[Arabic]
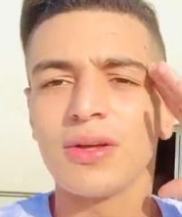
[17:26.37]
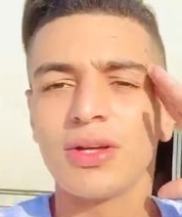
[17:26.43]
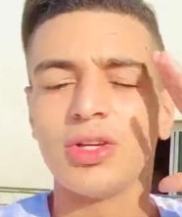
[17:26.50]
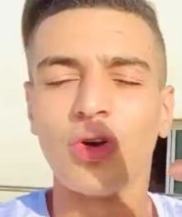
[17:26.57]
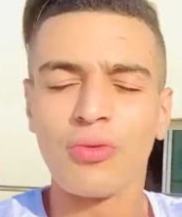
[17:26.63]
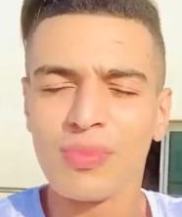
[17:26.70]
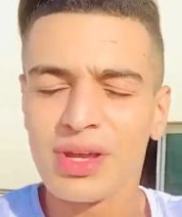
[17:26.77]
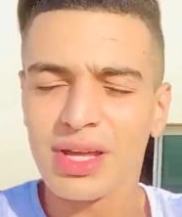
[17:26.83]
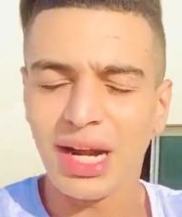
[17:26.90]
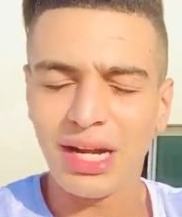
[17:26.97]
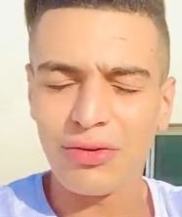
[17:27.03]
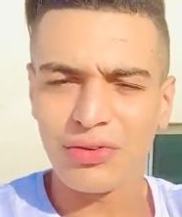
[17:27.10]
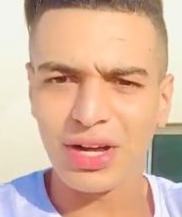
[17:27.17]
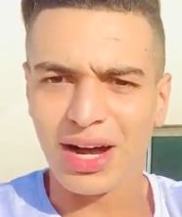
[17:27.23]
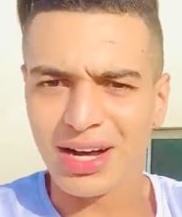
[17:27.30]
يوميا حنا
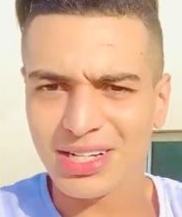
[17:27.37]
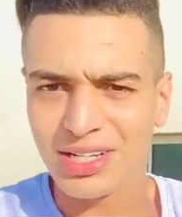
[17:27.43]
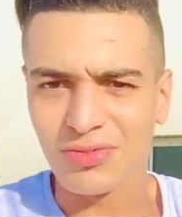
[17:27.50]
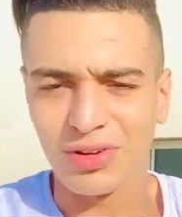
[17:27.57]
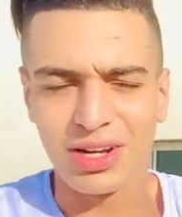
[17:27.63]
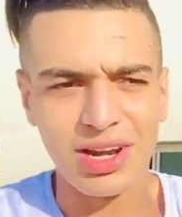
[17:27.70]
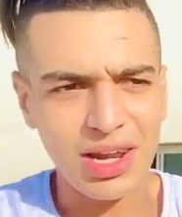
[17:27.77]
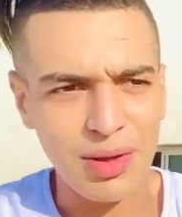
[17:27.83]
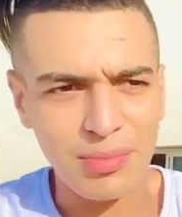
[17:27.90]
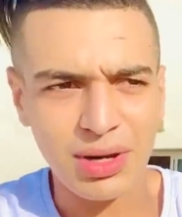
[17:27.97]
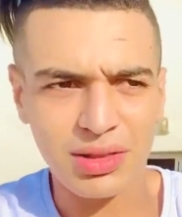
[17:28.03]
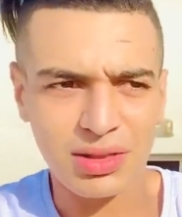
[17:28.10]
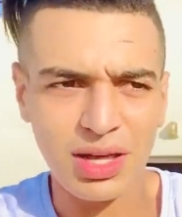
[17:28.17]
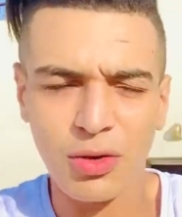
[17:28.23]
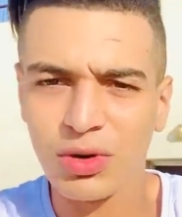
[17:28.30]
في اكشيف الا لا
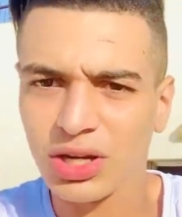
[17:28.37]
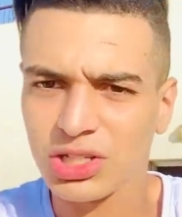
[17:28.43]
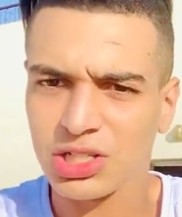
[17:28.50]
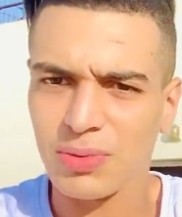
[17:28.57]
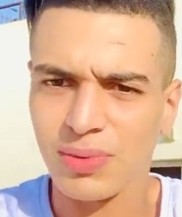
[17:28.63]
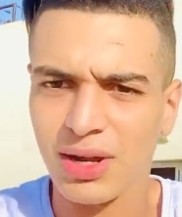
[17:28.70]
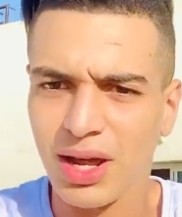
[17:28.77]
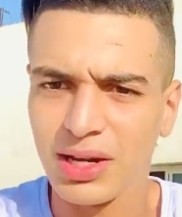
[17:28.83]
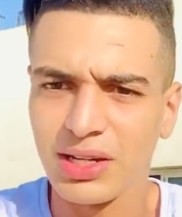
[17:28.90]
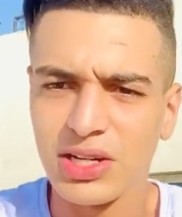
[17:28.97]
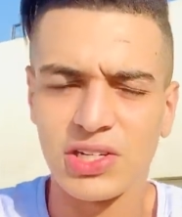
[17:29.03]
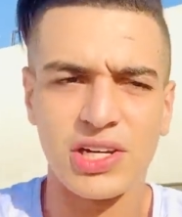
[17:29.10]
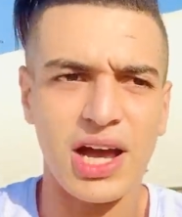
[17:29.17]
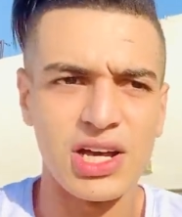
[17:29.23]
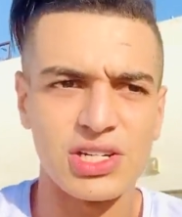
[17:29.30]
مرضنا ولا كتب الله علينا
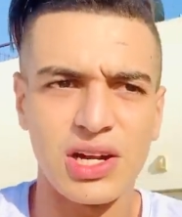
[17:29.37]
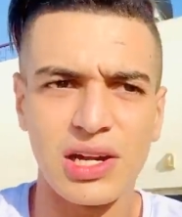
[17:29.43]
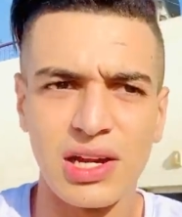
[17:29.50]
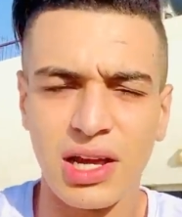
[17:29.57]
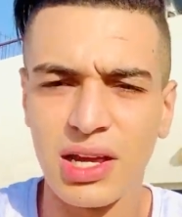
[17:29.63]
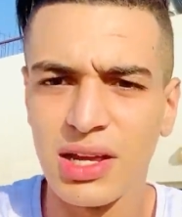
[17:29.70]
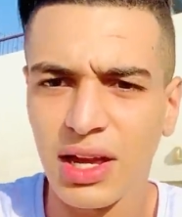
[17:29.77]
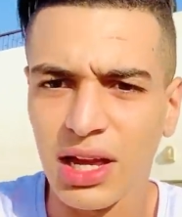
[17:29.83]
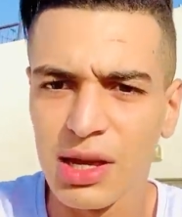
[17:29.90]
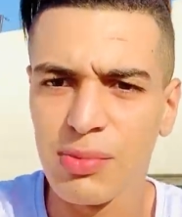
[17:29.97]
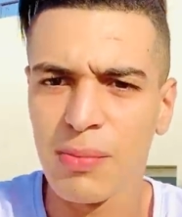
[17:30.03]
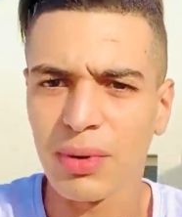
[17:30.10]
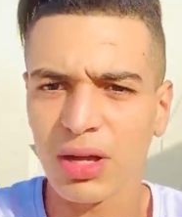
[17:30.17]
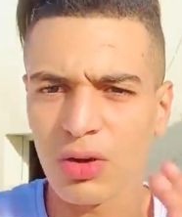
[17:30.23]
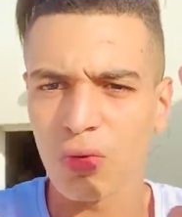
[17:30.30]
شي حاجه اللي هي خايبه
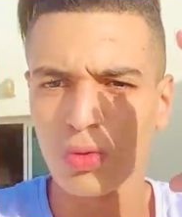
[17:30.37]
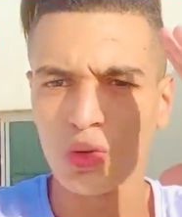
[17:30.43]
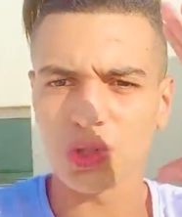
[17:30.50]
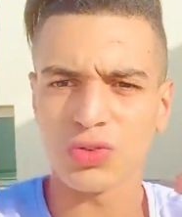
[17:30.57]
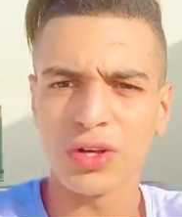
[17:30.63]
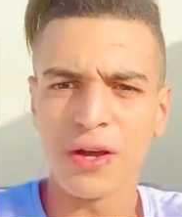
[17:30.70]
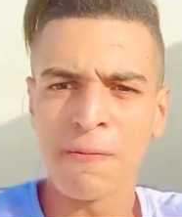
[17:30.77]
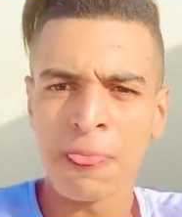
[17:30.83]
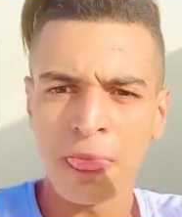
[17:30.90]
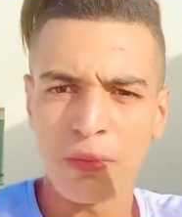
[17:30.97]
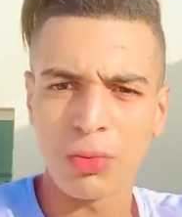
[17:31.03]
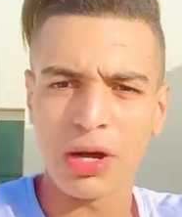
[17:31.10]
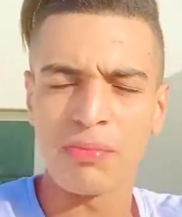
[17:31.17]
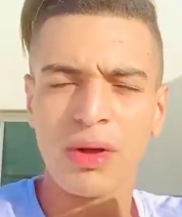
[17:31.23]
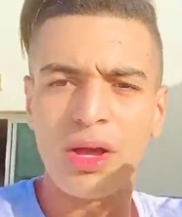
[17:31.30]
ما كنكونوش فيه
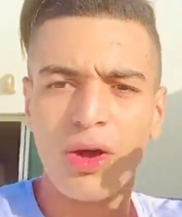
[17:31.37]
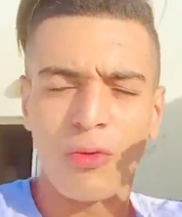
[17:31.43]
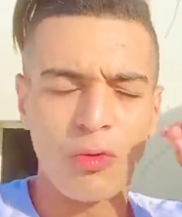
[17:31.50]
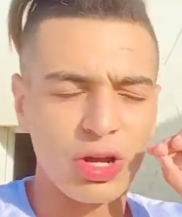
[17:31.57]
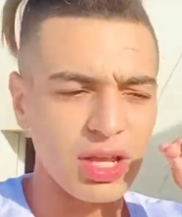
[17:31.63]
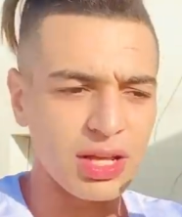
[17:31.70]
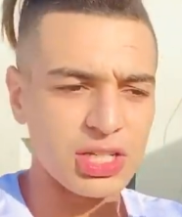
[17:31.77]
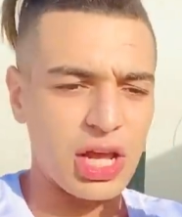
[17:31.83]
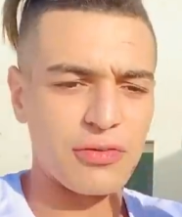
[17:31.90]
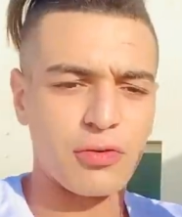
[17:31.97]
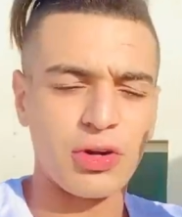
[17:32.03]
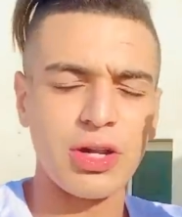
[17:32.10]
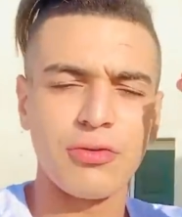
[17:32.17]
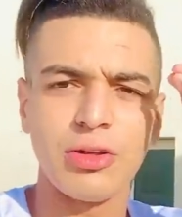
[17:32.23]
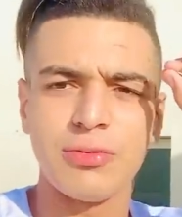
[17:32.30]
المهم ولكن كتعرفوا
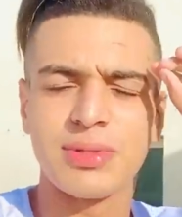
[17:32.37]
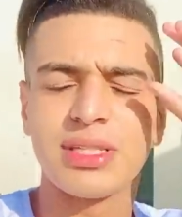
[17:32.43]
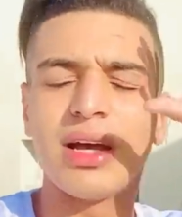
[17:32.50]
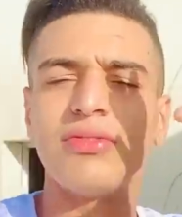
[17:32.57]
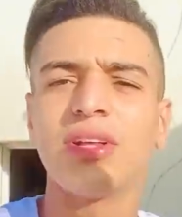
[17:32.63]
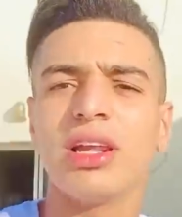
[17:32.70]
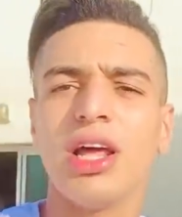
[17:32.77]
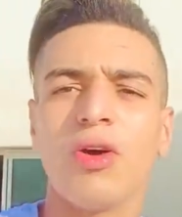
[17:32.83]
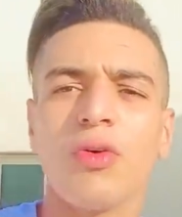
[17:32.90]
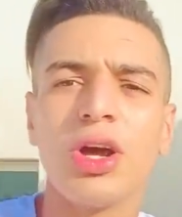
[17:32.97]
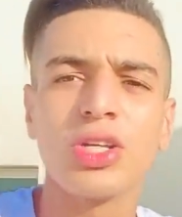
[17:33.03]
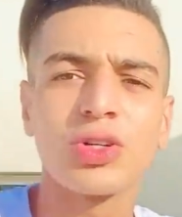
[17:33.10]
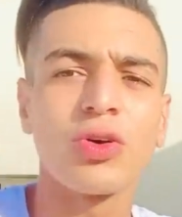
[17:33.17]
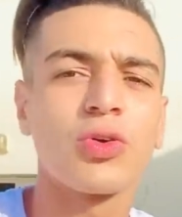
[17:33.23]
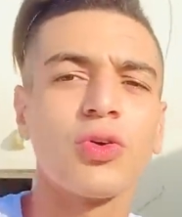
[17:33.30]
عندنا فيه بزاف ديال
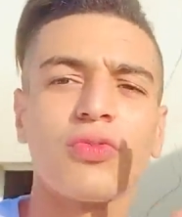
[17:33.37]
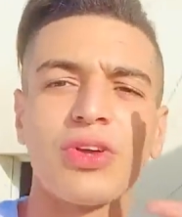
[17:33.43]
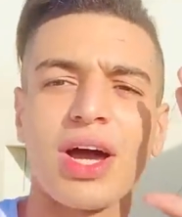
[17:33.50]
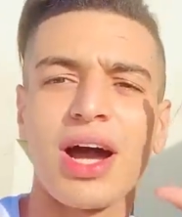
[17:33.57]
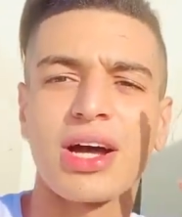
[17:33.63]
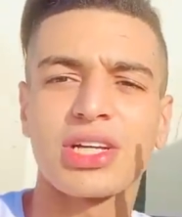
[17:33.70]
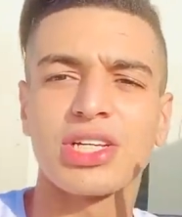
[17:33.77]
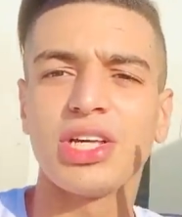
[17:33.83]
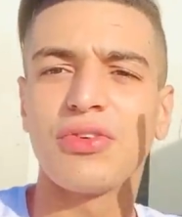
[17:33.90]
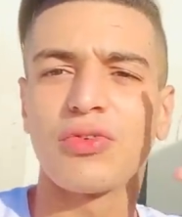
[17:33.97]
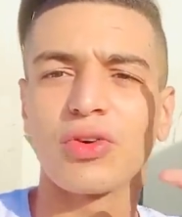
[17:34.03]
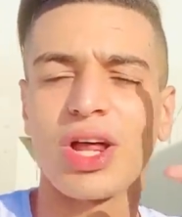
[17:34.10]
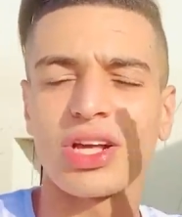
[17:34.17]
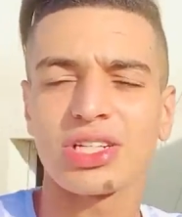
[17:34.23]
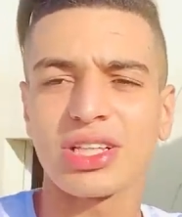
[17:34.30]
الحوايج كنكونوا فيه اكشيف
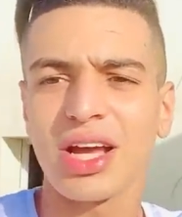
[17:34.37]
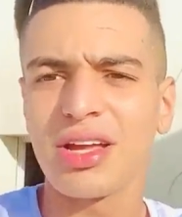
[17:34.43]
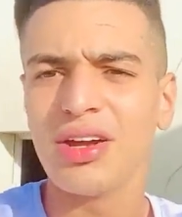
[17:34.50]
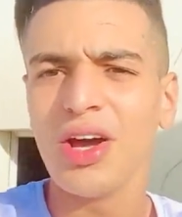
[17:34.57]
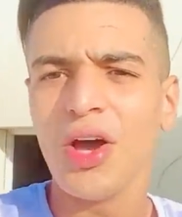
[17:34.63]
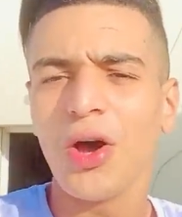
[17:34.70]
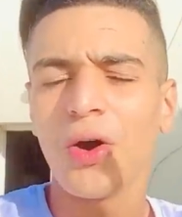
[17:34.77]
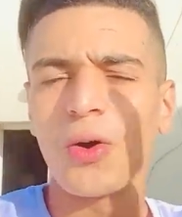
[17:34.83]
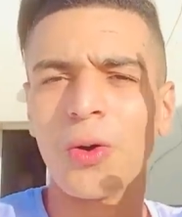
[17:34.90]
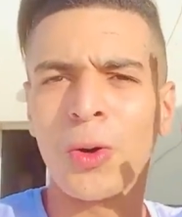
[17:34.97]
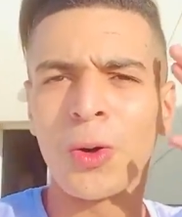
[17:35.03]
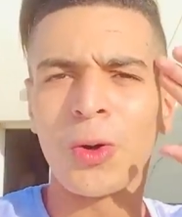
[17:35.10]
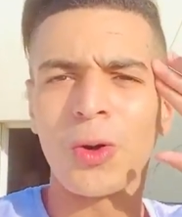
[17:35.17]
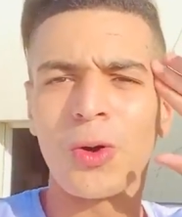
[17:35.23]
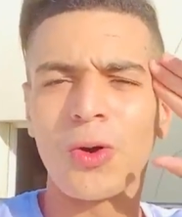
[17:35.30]
وناشطين
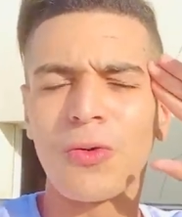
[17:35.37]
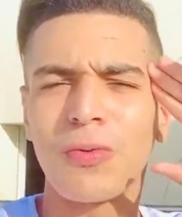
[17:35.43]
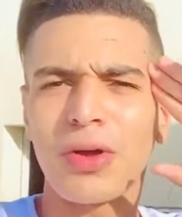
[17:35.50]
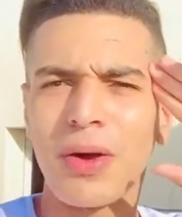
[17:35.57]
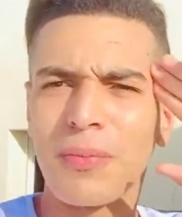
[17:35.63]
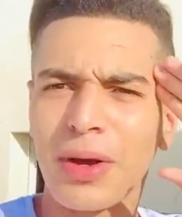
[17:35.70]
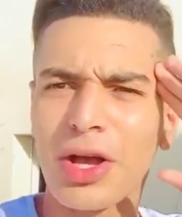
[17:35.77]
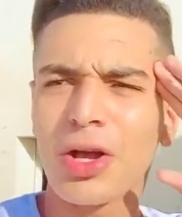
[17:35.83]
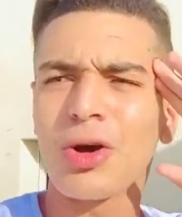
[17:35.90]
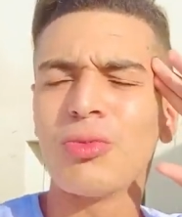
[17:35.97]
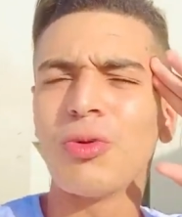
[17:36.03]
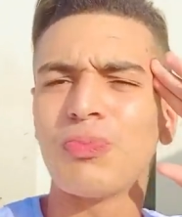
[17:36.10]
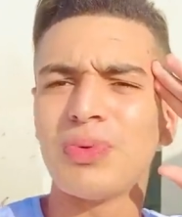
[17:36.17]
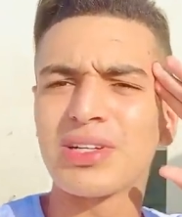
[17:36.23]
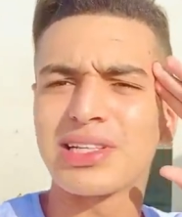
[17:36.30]
وكنبغيكم
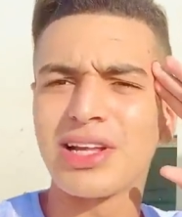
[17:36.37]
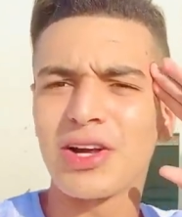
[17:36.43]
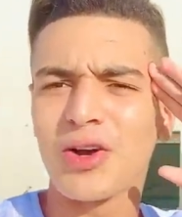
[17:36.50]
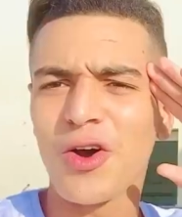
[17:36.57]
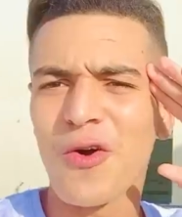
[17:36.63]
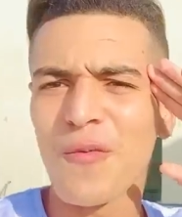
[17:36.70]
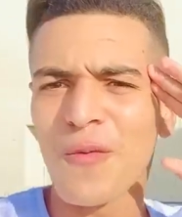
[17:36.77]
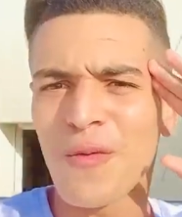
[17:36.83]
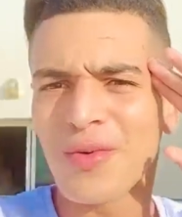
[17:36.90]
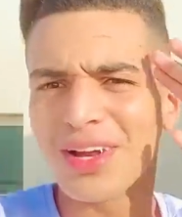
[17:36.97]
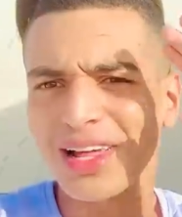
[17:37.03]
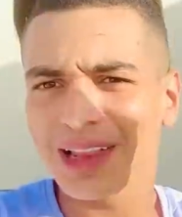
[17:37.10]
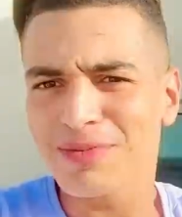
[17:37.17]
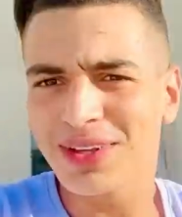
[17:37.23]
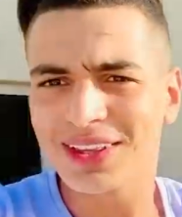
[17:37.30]
وبيس ليكم ومن
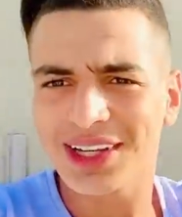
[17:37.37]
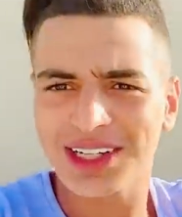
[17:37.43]
هذا المنظر